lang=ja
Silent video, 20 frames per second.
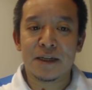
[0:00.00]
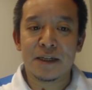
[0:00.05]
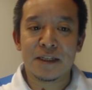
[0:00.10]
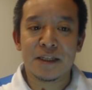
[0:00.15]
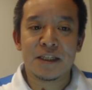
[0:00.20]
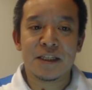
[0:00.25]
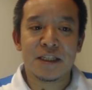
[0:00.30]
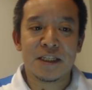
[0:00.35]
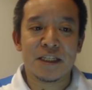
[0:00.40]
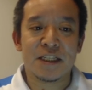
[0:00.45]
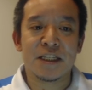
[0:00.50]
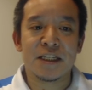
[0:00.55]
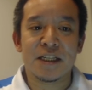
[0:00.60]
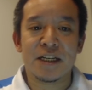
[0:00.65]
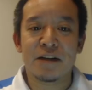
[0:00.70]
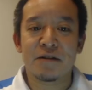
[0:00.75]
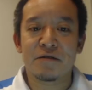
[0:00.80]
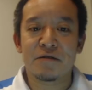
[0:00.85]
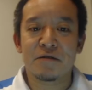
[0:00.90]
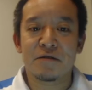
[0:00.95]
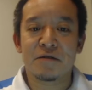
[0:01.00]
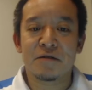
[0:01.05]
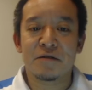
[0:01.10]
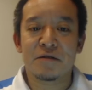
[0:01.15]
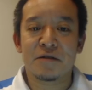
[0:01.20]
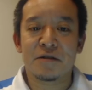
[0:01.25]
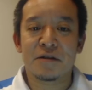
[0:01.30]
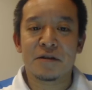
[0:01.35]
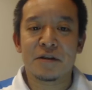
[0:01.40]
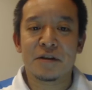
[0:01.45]
知ってる
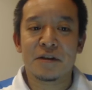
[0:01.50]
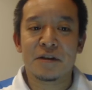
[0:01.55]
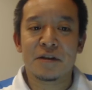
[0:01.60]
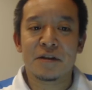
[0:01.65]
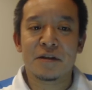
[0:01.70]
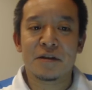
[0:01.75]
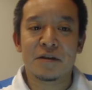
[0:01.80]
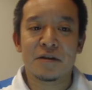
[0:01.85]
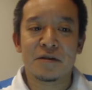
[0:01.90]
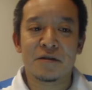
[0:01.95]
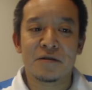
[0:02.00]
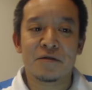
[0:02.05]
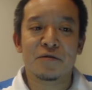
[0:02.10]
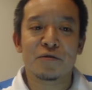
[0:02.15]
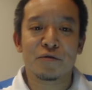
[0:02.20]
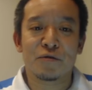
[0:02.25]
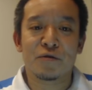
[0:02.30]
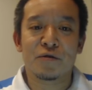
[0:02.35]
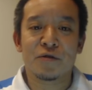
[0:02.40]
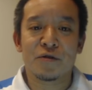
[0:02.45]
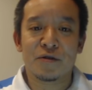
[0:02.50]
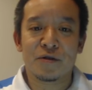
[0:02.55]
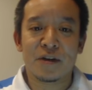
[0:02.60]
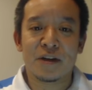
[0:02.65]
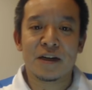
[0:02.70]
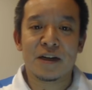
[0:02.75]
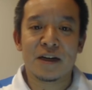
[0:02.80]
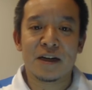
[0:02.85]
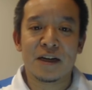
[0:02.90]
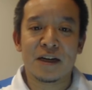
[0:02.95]
こと
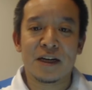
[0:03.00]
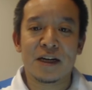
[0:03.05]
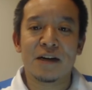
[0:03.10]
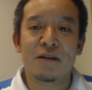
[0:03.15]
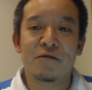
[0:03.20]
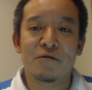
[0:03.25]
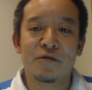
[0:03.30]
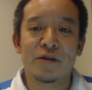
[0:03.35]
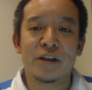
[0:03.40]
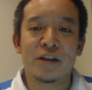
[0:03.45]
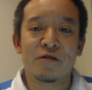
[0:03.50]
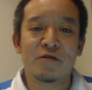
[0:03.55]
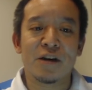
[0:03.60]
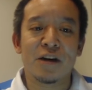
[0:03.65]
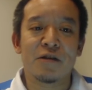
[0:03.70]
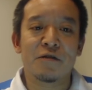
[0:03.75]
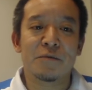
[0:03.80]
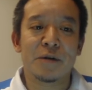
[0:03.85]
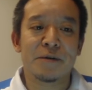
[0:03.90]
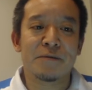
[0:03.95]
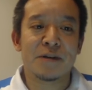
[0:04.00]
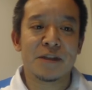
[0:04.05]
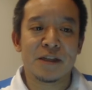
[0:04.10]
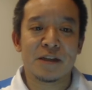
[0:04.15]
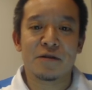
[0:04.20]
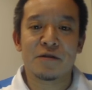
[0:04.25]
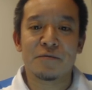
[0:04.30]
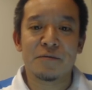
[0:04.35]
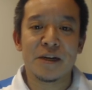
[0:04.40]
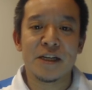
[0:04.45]
が多いとは思います
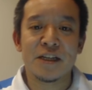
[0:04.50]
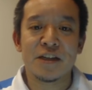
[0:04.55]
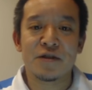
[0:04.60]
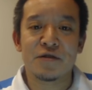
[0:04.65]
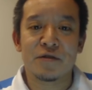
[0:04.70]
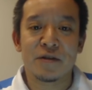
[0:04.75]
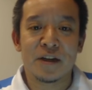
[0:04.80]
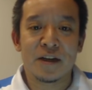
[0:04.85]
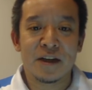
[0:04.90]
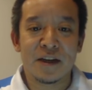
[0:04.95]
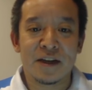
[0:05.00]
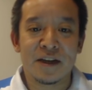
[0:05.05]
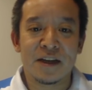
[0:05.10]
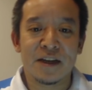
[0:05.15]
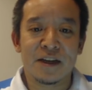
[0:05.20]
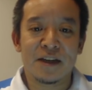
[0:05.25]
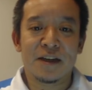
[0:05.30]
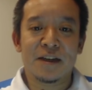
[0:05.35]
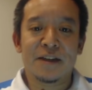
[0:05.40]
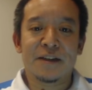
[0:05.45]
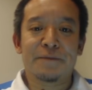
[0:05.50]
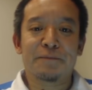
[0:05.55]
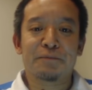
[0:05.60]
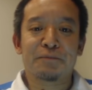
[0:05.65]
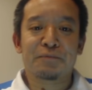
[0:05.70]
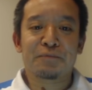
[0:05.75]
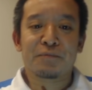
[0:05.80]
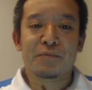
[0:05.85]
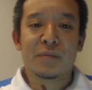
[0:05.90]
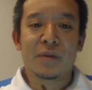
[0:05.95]
けど、まあ、一応ね、
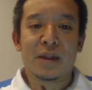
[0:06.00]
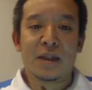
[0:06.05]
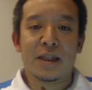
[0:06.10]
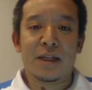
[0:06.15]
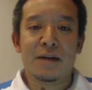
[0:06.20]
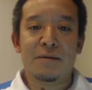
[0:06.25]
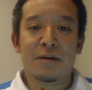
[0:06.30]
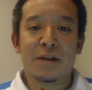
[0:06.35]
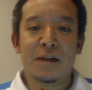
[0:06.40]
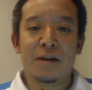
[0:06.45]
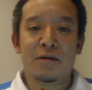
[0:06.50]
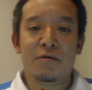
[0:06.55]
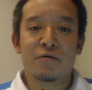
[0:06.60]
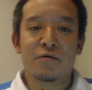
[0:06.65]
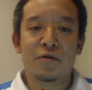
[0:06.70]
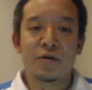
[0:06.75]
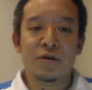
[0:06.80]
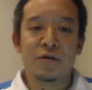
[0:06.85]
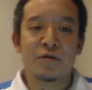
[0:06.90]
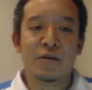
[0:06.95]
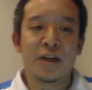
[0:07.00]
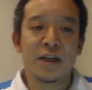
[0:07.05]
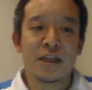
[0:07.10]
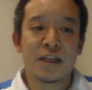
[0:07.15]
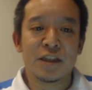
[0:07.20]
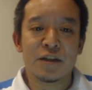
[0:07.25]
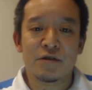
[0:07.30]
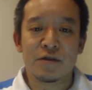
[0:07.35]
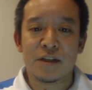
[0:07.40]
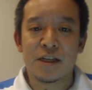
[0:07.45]
たまにはこういうお
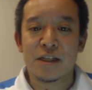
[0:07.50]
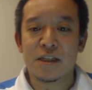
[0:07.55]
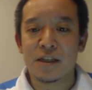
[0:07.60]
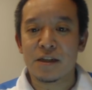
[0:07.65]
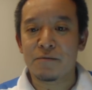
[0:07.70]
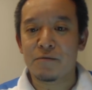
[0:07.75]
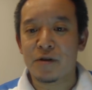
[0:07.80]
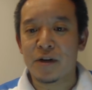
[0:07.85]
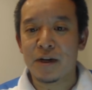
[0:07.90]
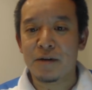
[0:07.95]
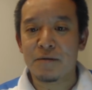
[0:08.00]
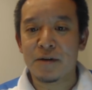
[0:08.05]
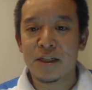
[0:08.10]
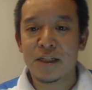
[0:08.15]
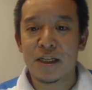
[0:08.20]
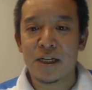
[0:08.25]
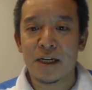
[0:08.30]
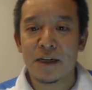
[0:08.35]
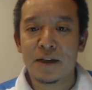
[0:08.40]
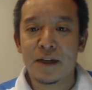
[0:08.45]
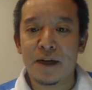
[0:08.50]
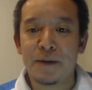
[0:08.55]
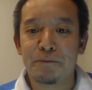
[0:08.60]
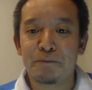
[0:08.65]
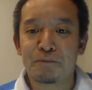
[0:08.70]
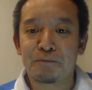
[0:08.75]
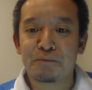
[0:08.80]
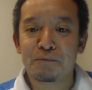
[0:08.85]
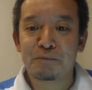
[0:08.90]
話をさせてもらいました。で、